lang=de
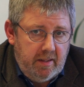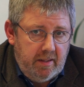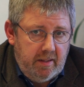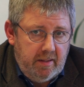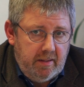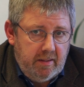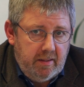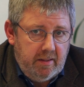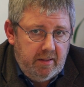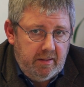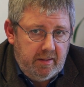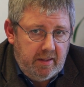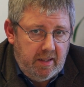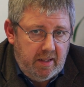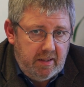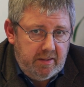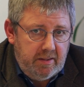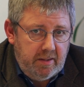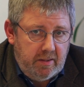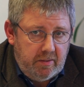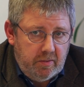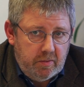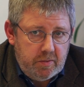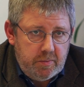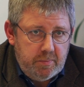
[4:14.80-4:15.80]
äh, nach
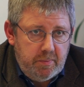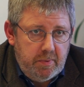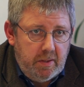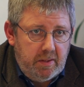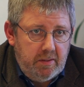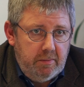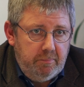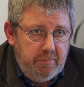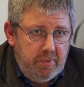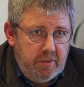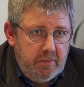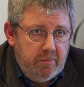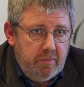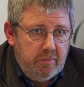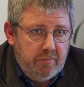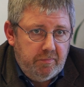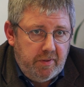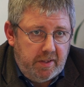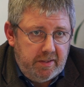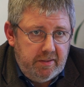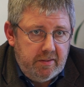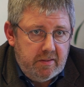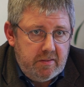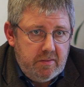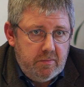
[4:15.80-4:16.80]
der Ausbildung
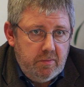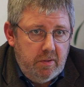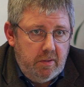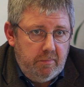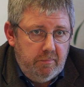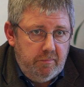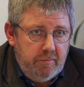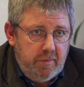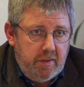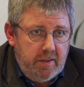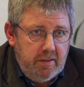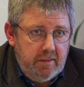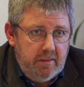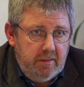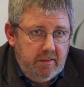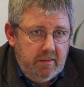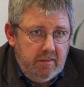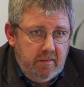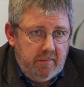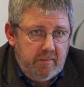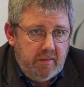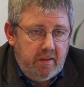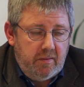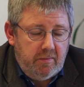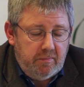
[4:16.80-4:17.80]
weiterzuentfalten,
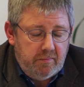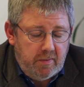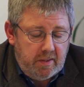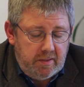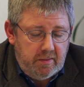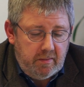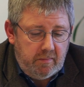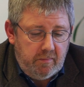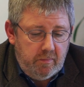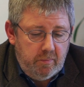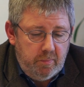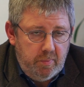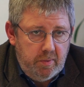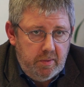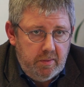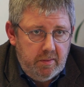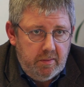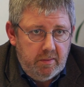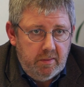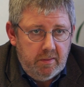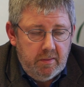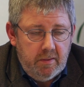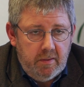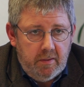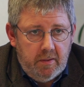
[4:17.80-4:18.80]
das heißt
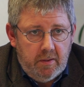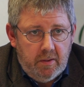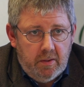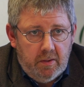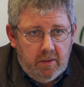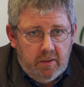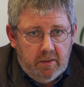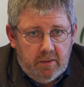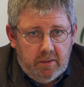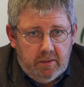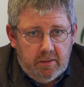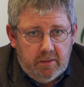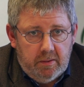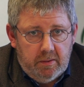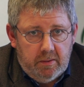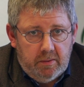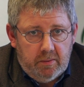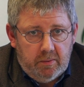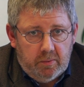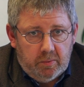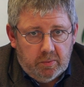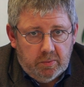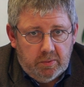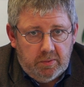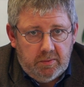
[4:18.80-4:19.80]
weiterzubilden
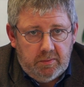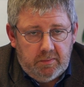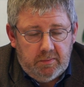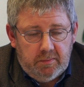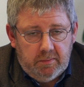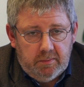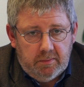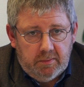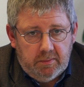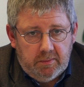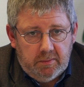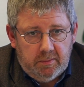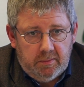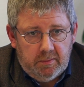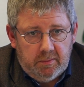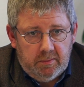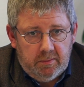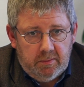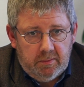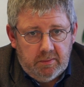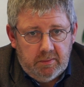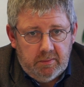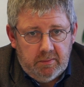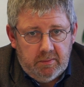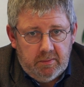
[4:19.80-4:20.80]
und
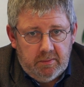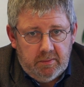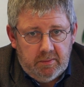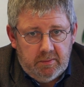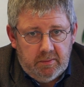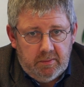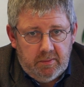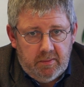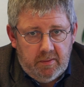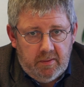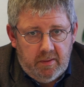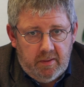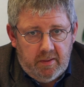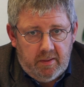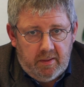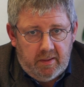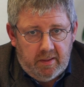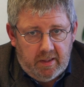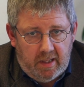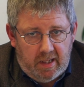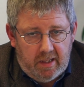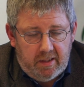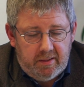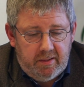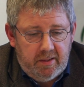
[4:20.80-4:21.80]

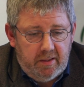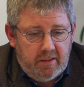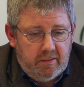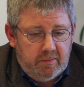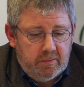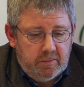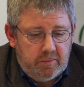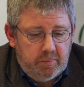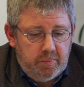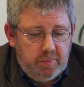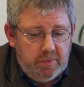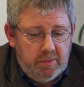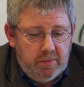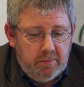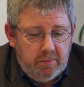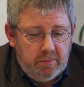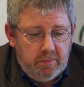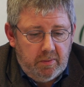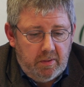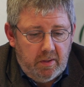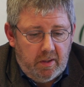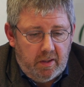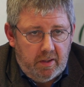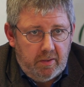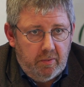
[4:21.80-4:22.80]
nach der
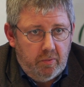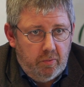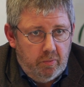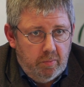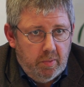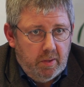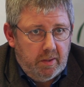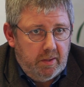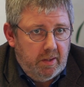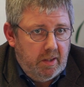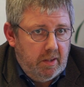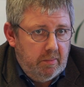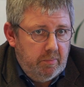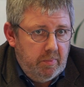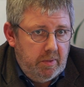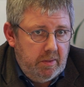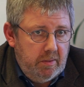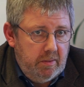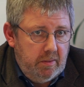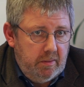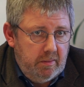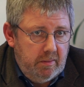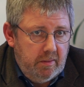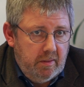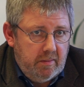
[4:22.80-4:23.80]
Ausbildung eine Übernahme
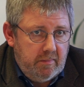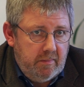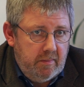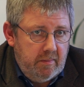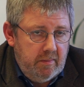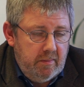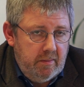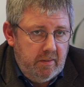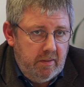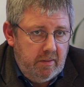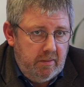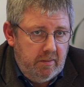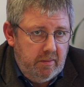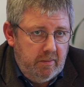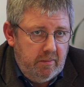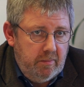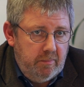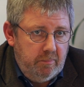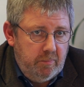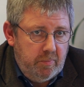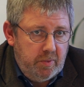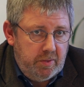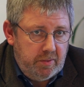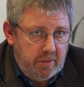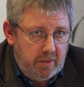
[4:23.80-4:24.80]
in, das, in
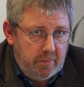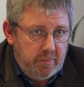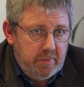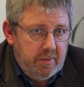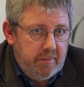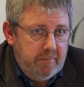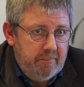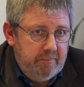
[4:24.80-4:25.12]
den Betrieb.